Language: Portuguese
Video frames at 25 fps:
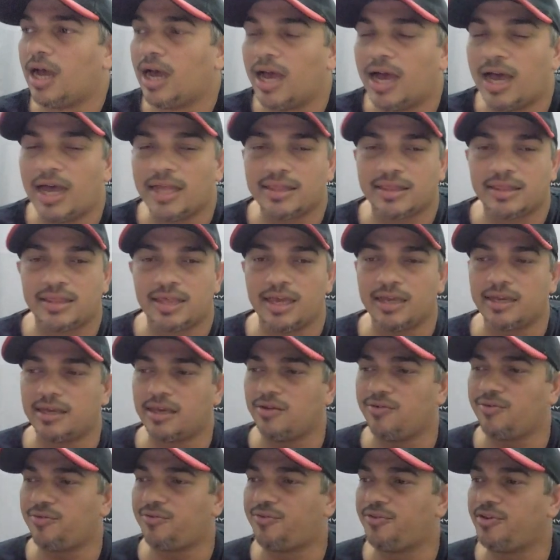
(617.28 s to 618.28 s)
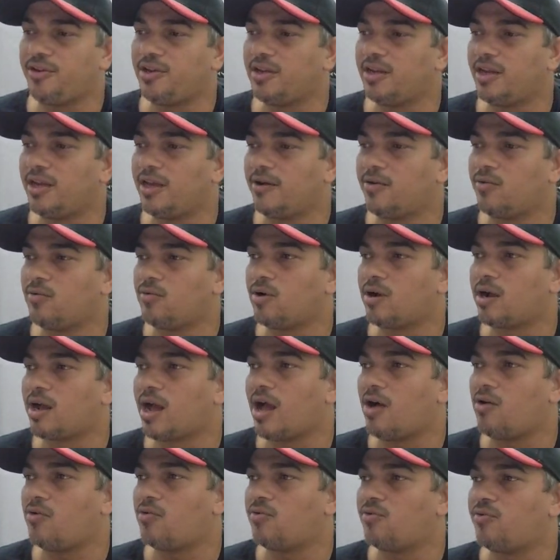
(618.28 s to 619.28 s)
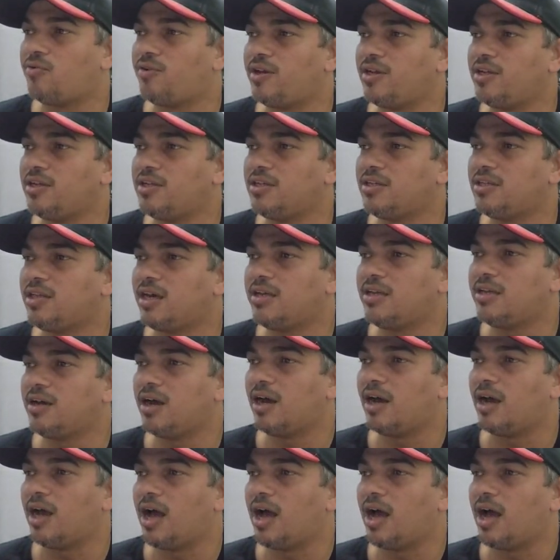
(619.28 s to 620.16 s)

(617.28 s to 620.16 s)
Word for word: Até que fim, né? Um carro vendido aí, ó.